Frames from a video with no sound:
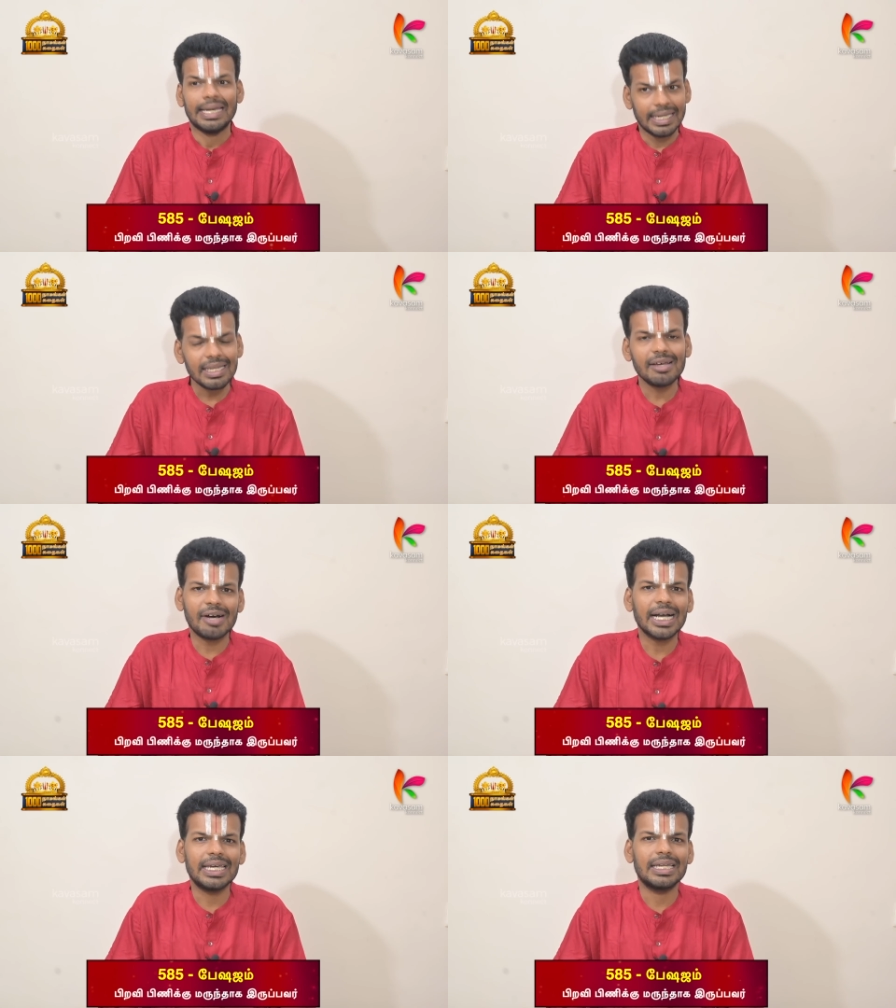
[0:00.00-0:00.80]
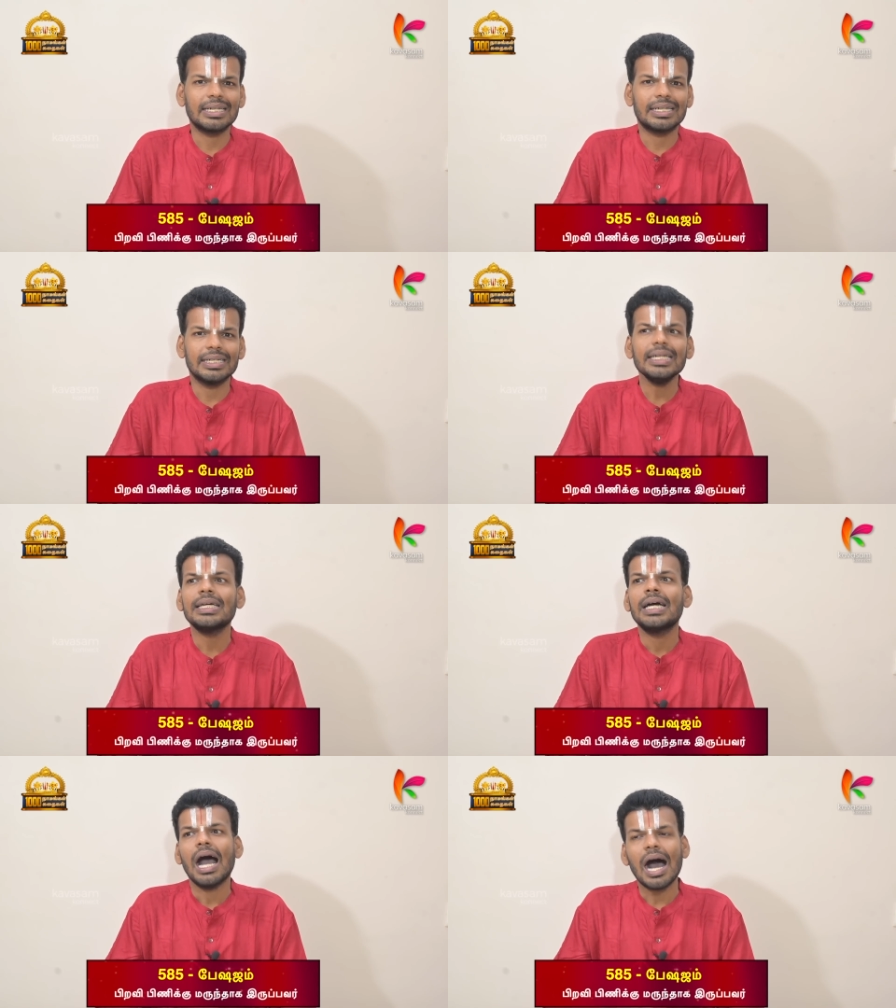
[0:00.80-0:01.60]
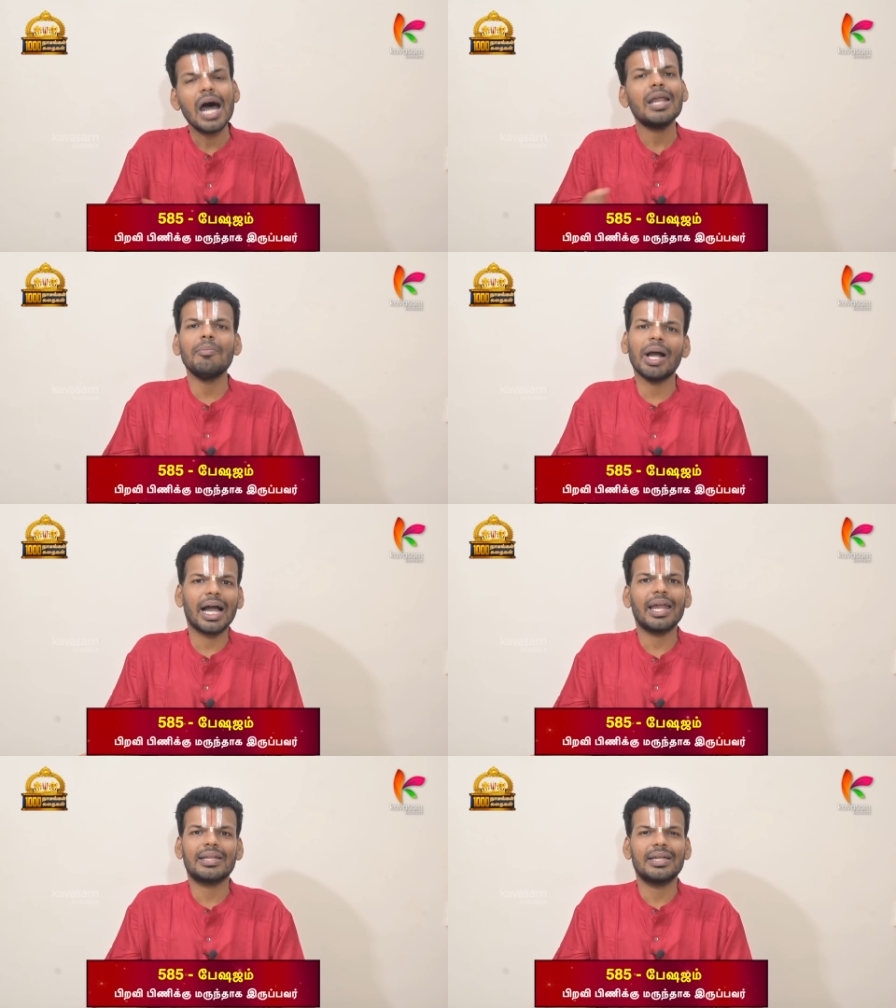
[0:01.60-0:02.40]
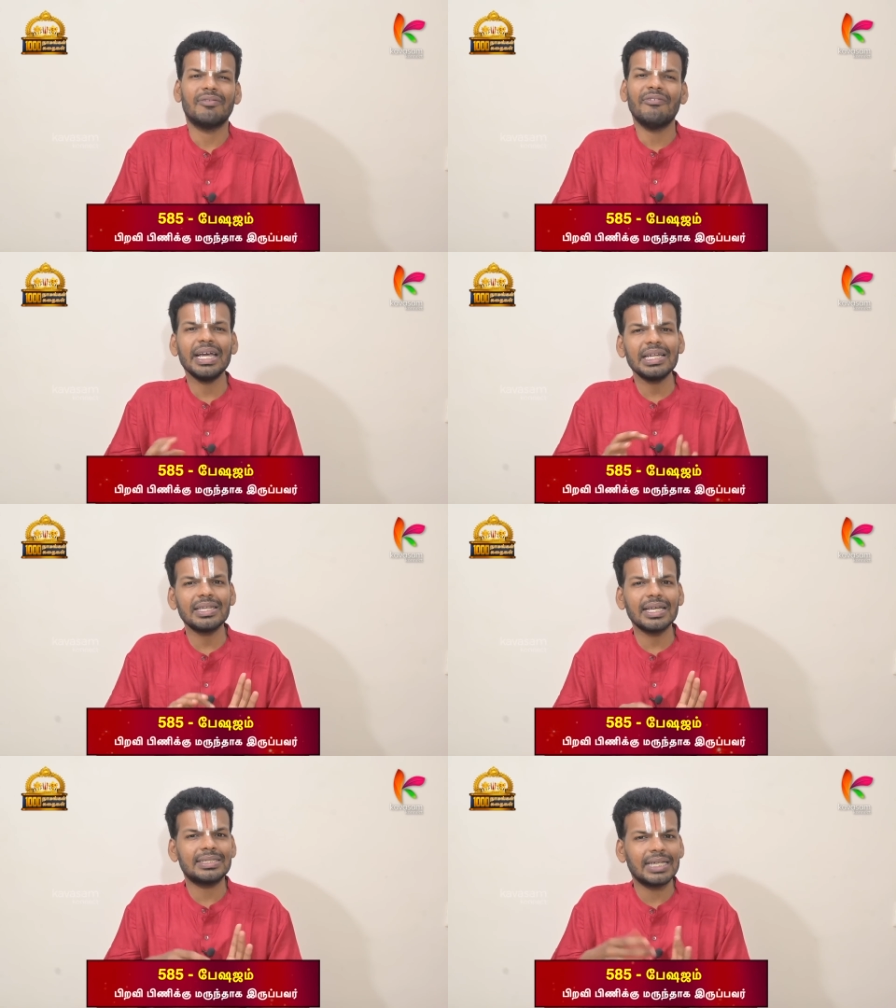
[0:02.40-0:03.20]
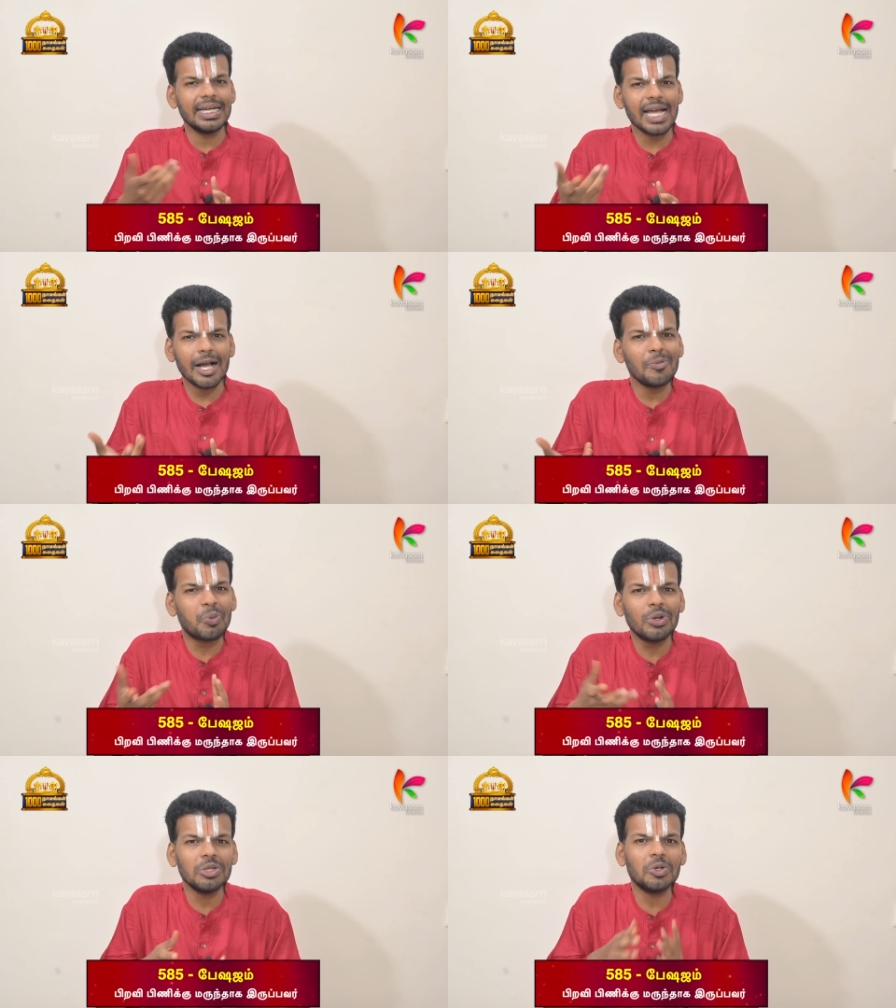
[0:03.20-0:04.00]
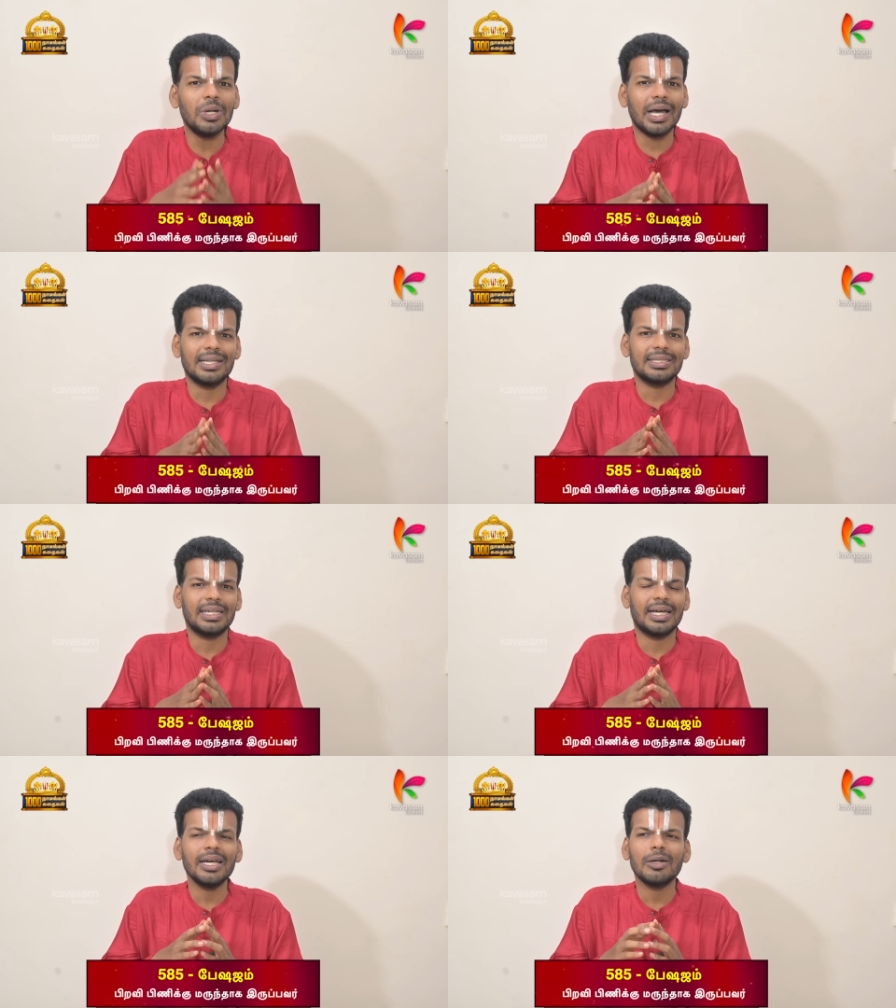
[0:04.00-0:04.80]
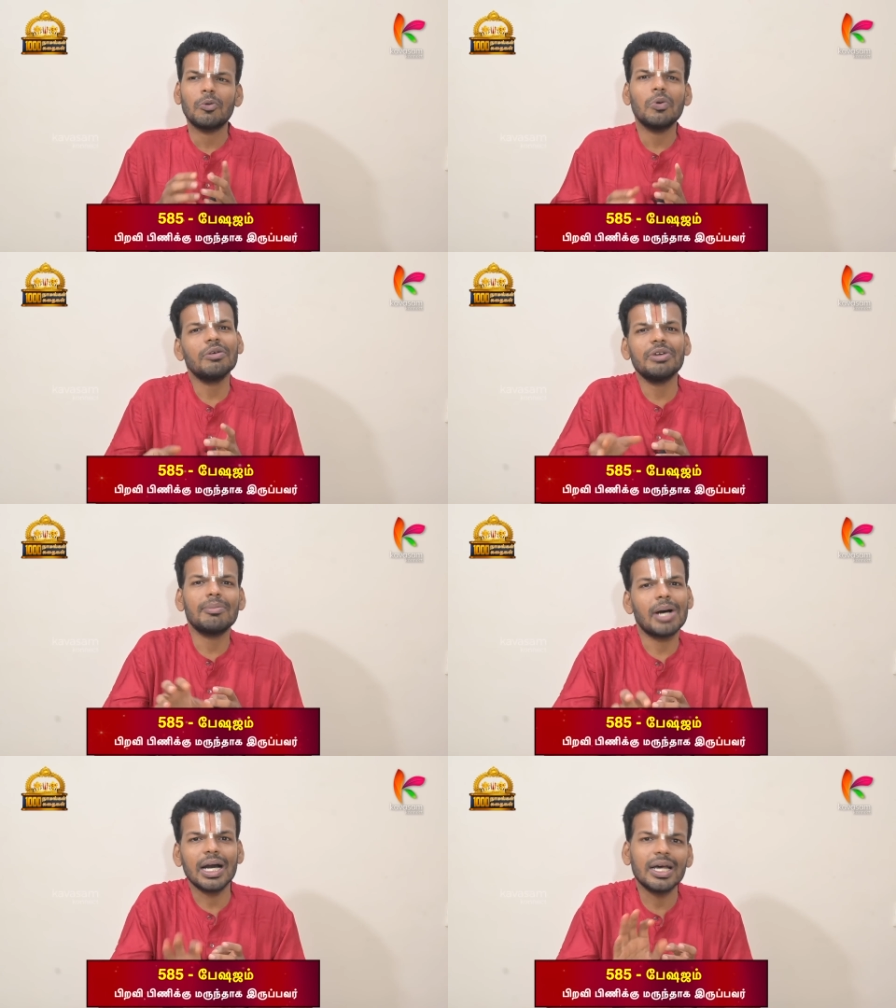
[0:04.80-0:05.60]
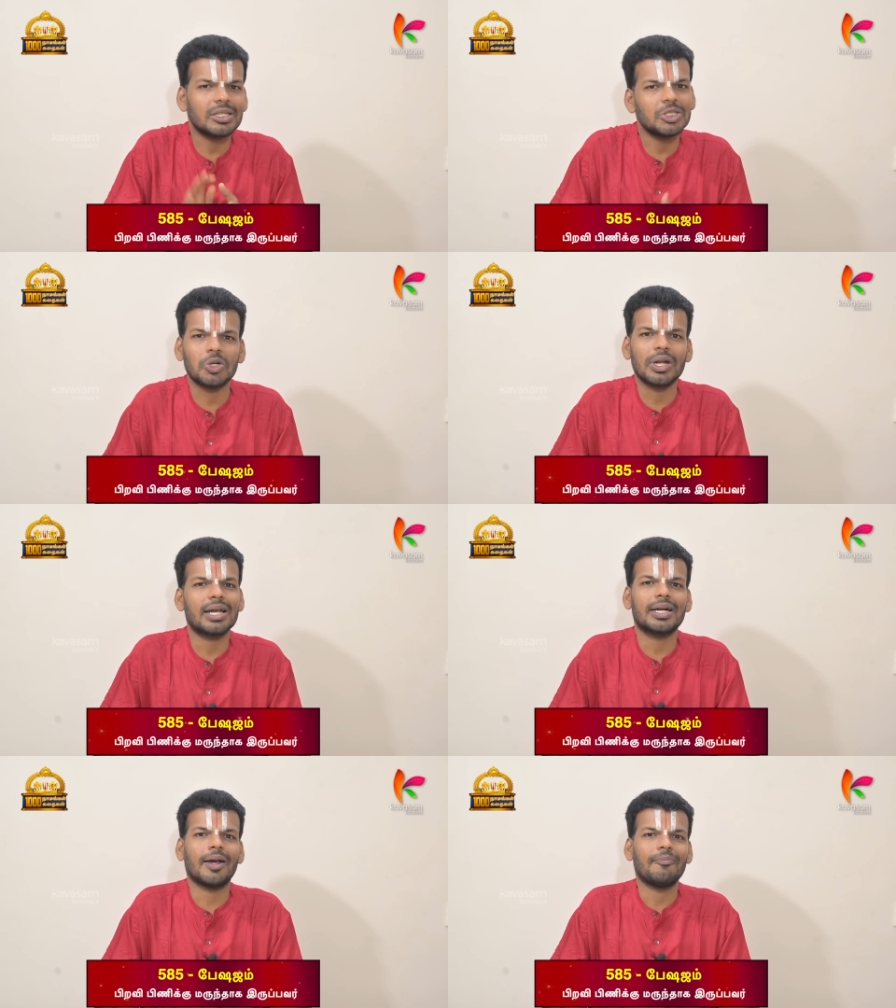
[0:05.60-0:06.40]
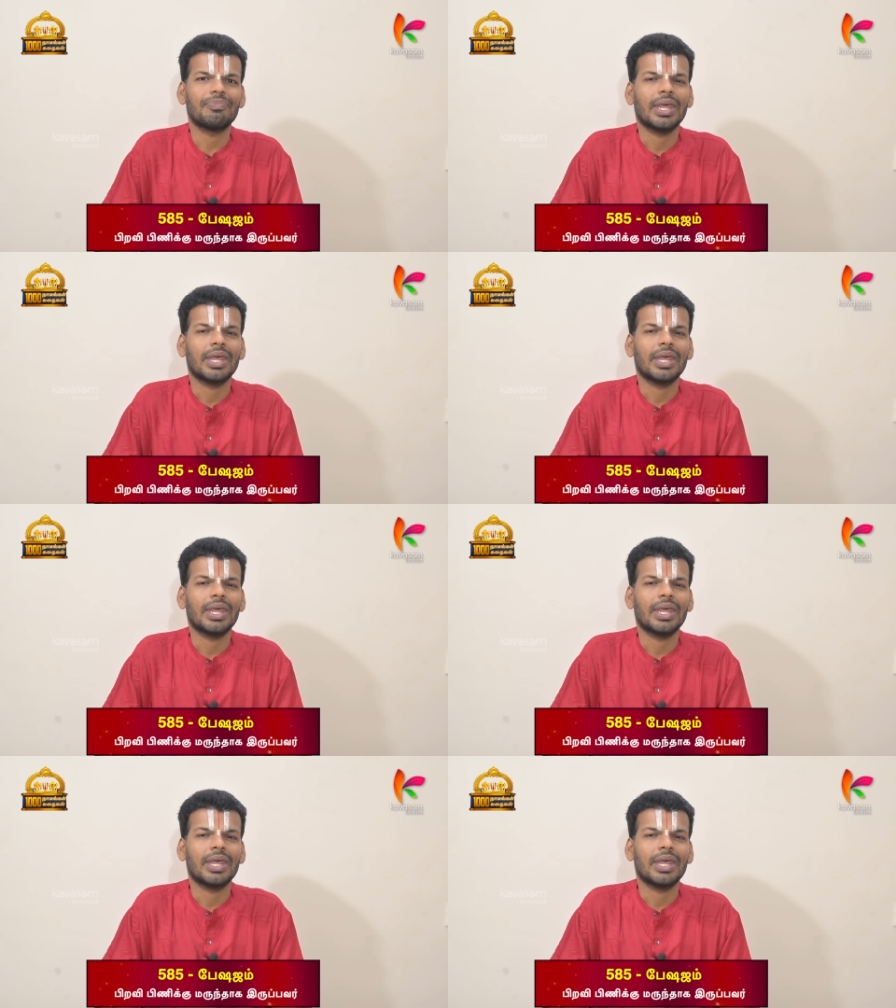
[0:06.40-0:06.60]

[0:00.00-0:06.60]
இந்த வாக்கியத்துக்கு ஆரம்ப காலத்தில் வேதத்தை சரியாக புரிந்து கொள்ளாத சிலர் ஒரு விதமாக அர்த்தம் சொன்னார்களாம்